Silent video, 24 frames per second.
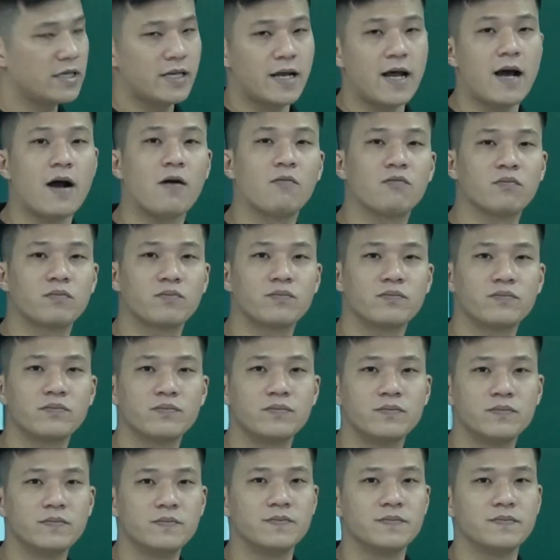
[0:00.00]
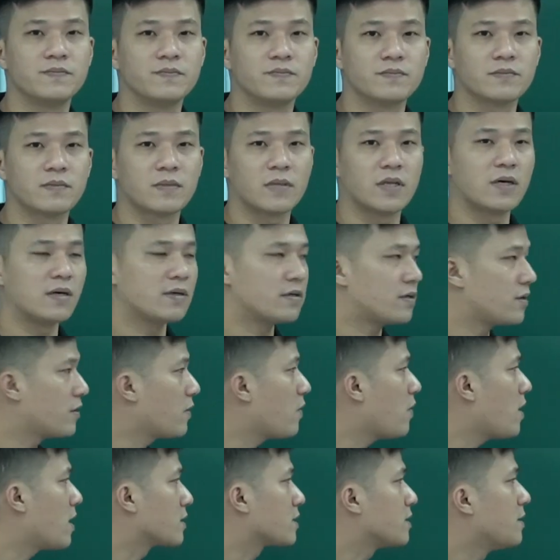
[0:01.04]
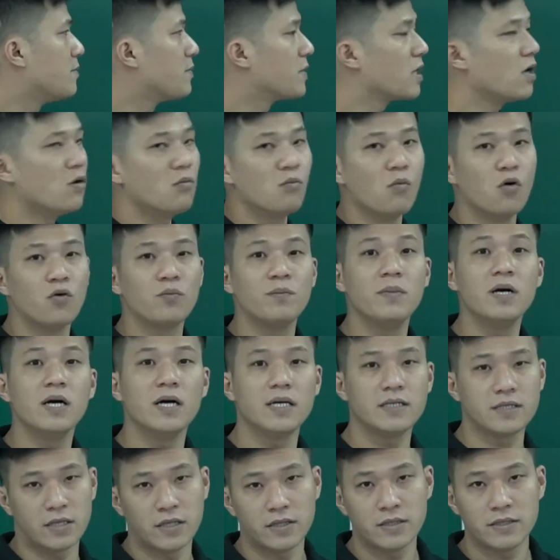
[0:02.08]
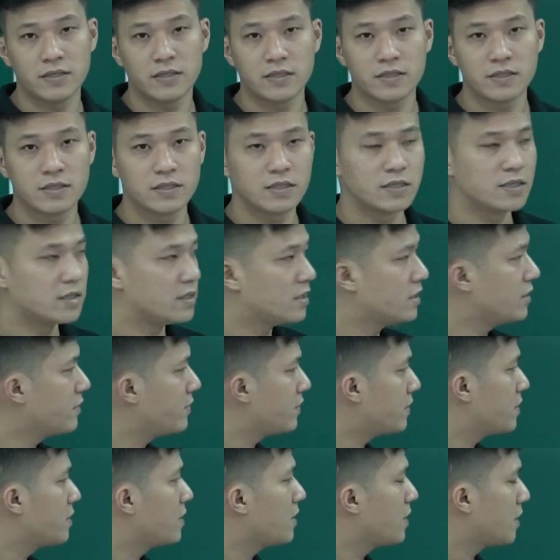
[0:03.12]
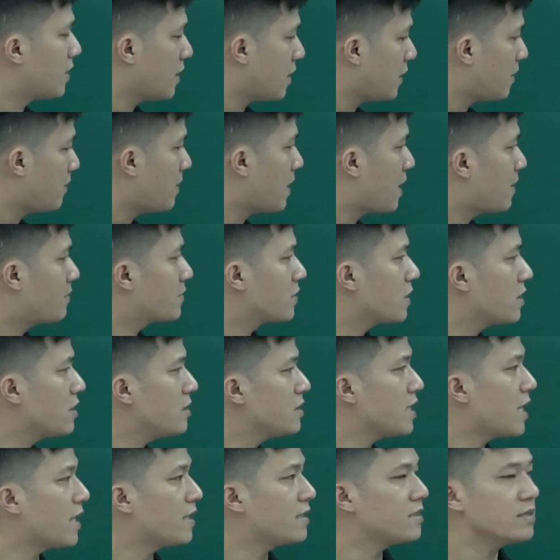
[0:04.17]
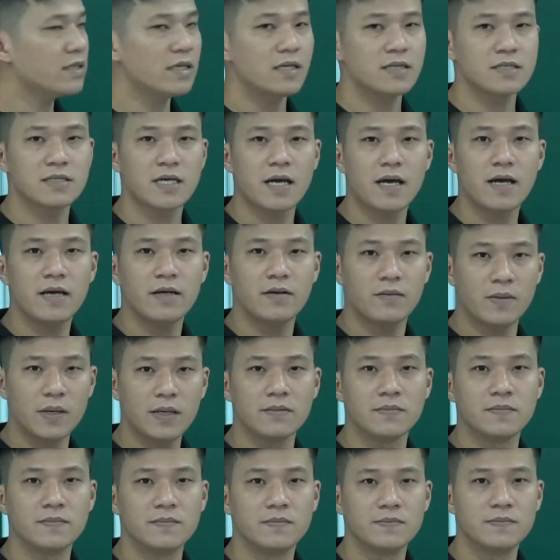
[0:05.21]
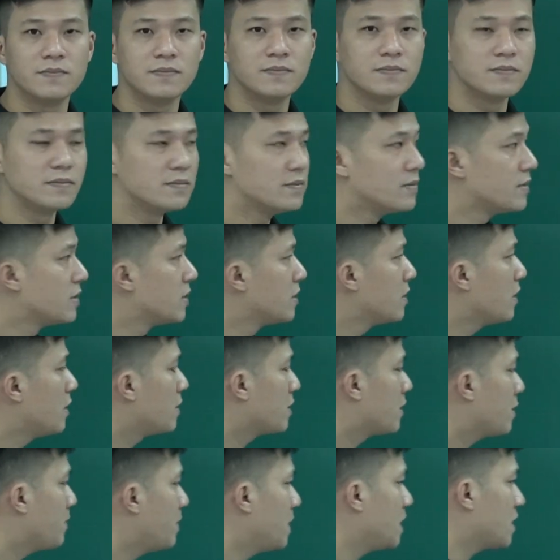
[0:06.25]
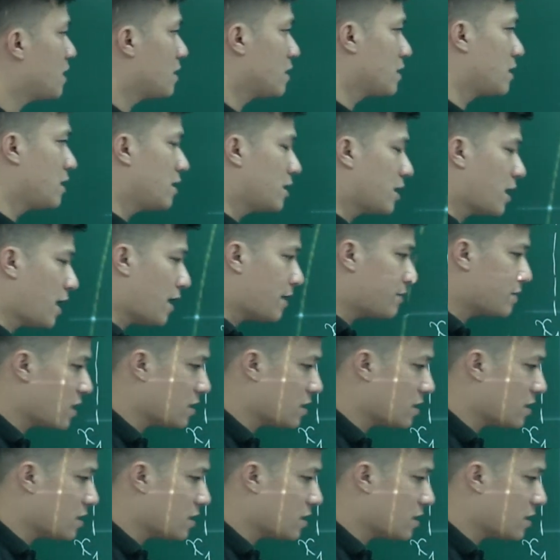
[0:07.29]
thi đại học. Đó, nó khoảng tầm câu 40 rồi. Em làm rất là nhanh, rất là dễ đúng không? Rồi, thế bây giờ thì các em